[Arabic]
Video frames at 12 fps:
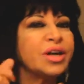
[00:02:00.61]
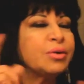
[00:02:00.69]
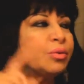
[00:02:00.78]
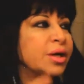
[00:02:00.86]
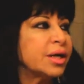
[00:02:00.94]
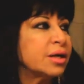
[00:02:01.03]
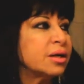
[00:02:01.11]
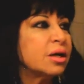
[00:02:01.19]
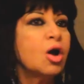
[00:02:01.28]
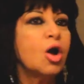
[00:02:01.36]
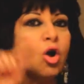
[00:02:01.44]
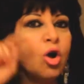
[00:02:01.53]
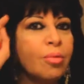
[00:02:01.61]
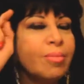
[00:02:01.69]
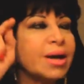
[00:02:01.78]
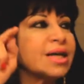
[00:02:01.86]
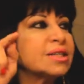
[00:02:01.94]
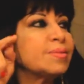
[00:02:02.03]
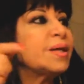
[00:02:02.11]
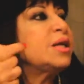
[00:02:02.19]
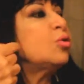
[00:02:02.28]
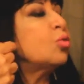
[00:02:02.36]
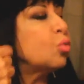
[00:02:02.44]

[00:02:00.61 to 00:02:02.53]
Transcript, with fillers: وين وين هم كسبانين